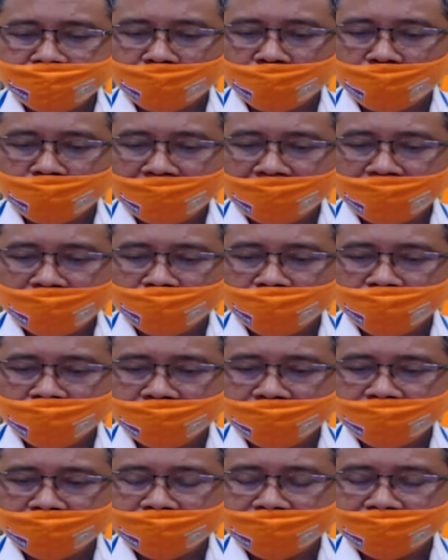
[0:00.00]

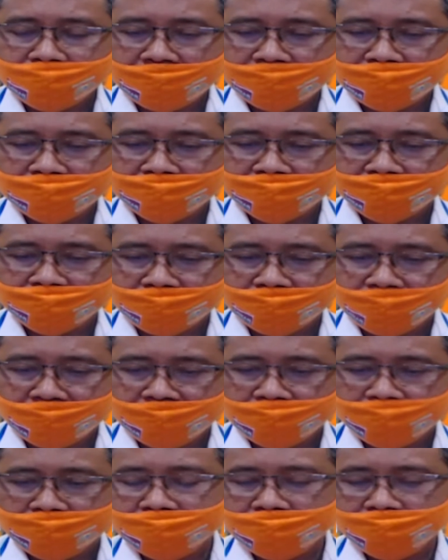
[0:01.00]
komandonya kita
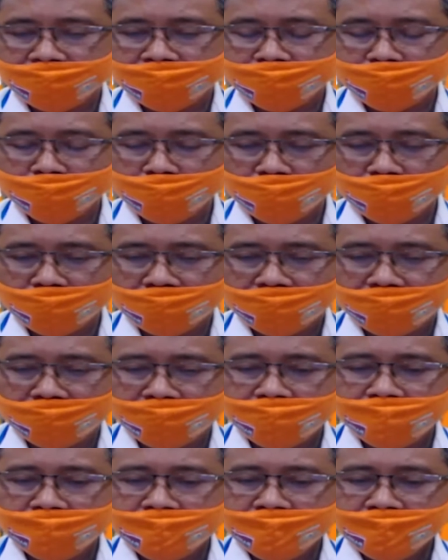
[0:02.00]
aktifkan. Yang
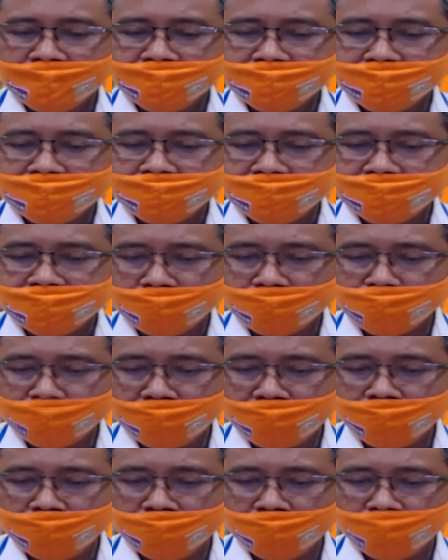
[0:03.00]
kedua,
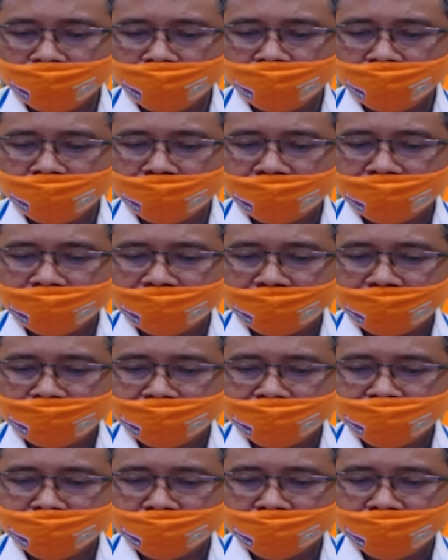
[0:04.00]
sebelum eh,
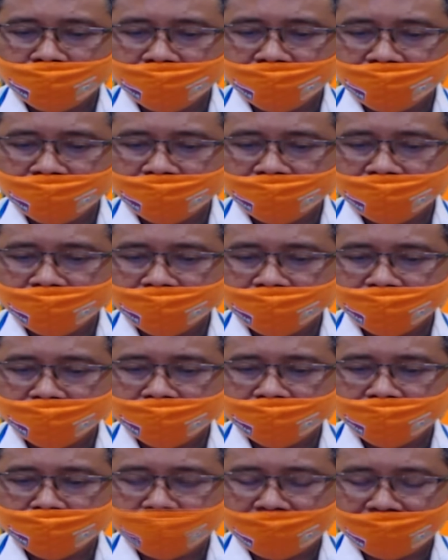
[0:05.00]
episode
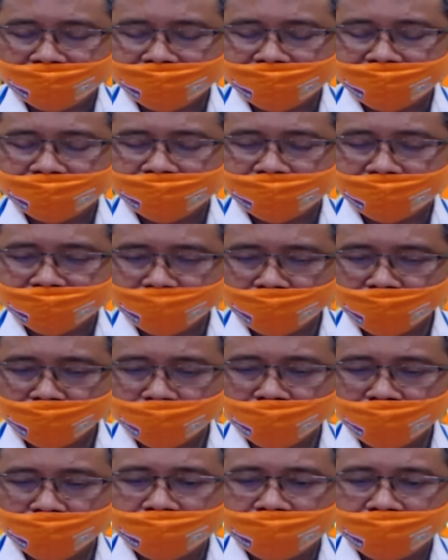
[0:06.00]
eh, banjir
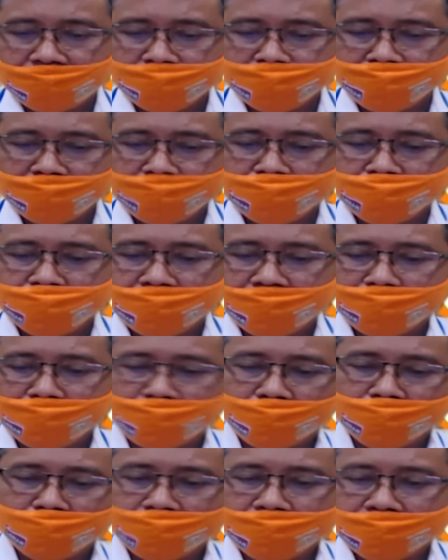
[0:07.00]
tersebut, kami punya
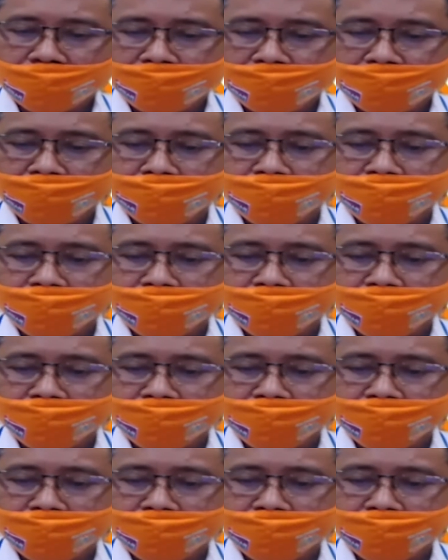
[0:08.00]
program